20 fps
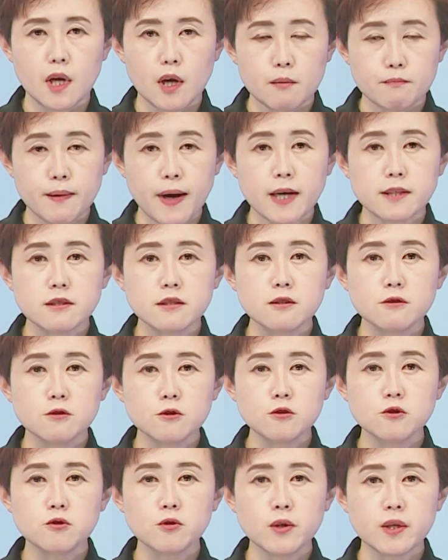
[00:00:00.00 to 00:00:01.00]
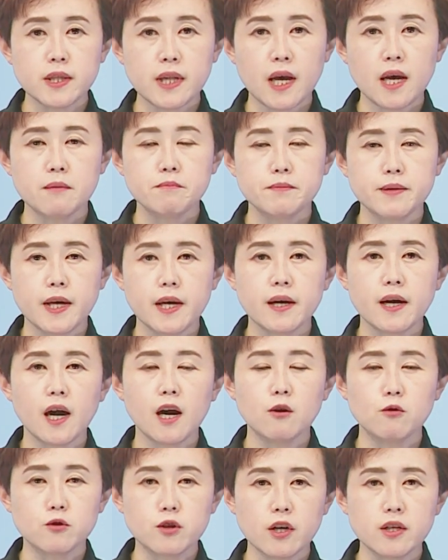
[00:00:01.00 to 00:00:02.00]
많은 눈으로 인해
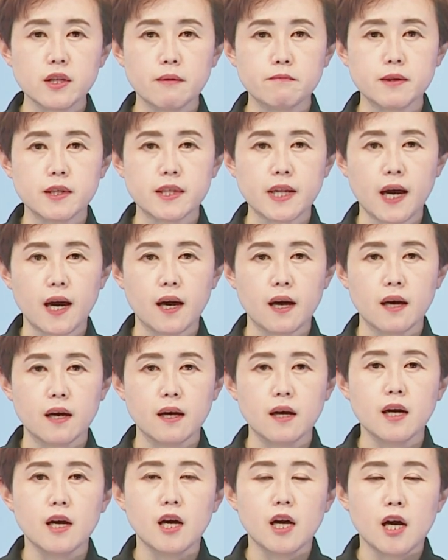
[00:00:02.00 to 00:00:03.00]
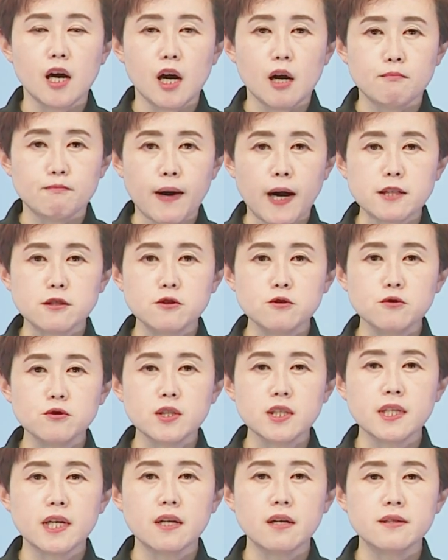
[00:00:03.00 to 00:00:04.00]
피해가 우려됩니다. 많은
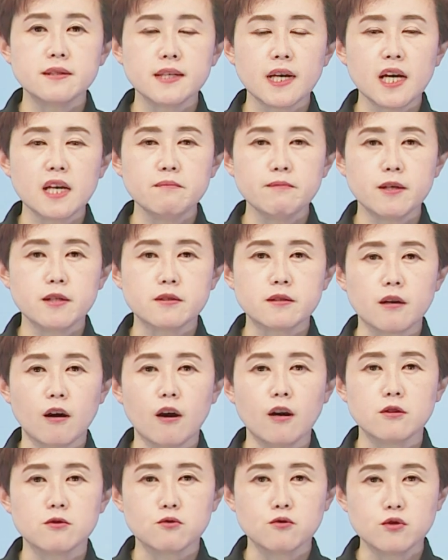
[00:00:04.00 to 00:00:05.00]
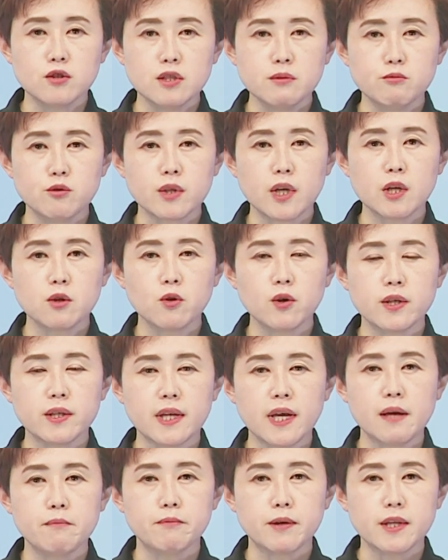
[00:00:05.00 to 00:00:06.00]
눈이 내려 쌓이면서 눈의 무게로
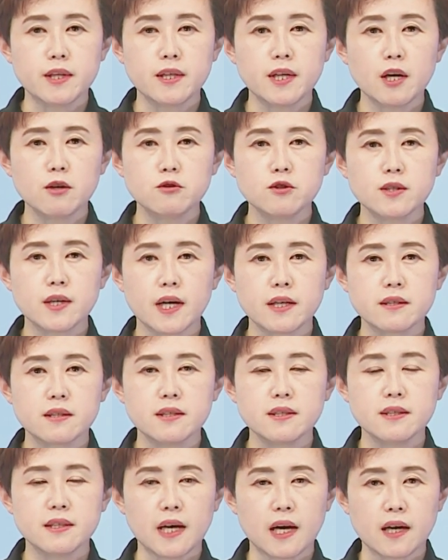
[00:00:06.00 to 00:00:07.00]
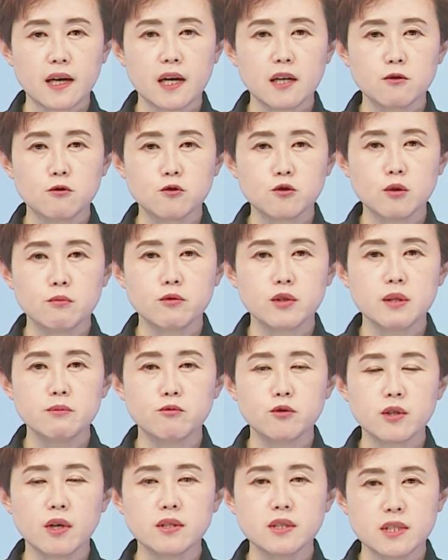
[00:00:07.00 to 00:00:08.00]
인해 비닐하우스 같은 약한 구조물이
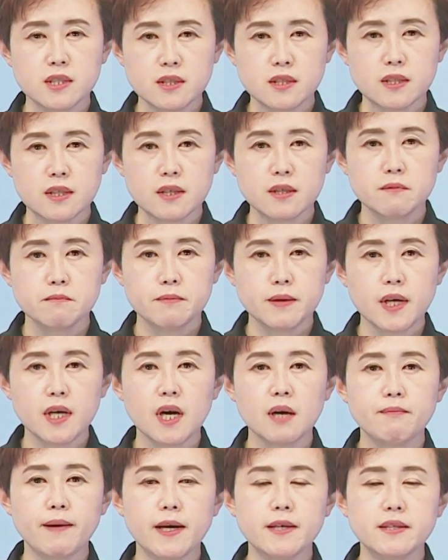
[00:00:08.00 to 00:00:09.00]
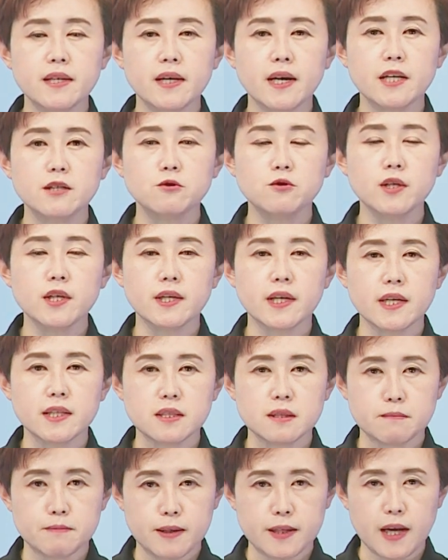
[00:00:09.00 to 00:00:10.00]
무너지는 등 피해가 발생할 수
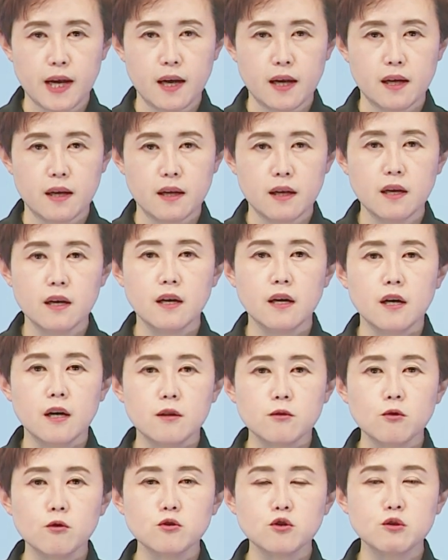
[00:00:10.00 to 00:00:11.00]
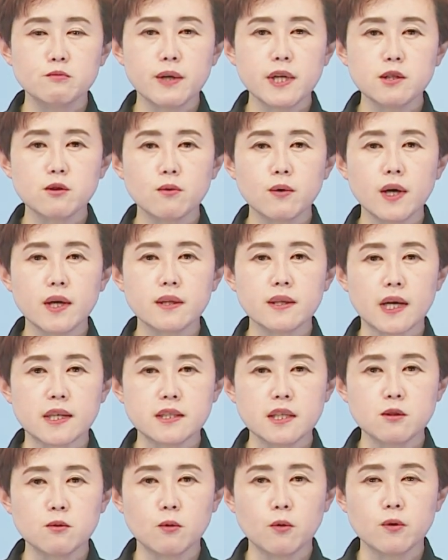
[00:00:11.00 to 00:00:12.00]
있겠습니다. 또 주말 동안
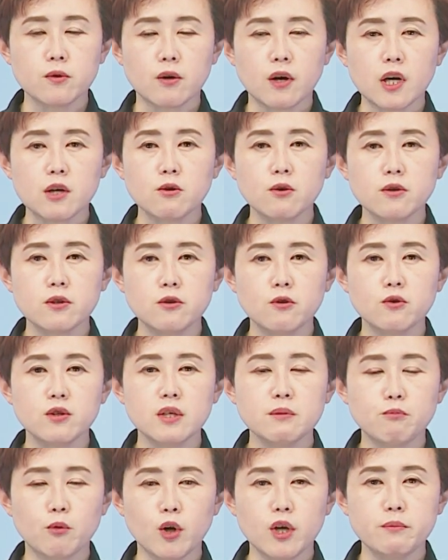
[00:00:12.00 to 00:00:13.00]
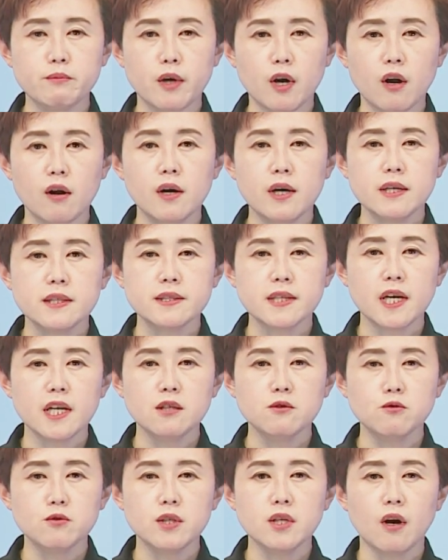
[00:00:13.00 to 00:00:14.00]
낮에도 영하권 기온을 보이며
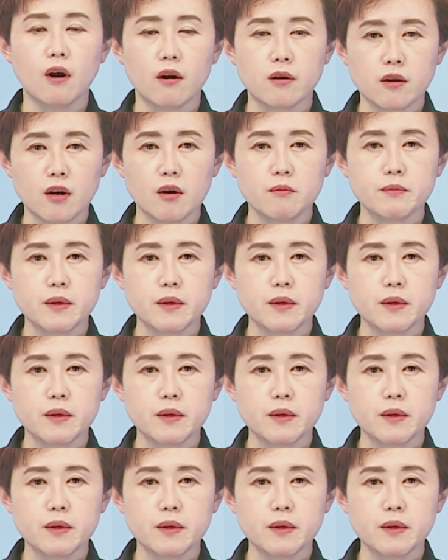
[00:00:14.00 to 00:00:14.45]
쌓인 눈이 얼어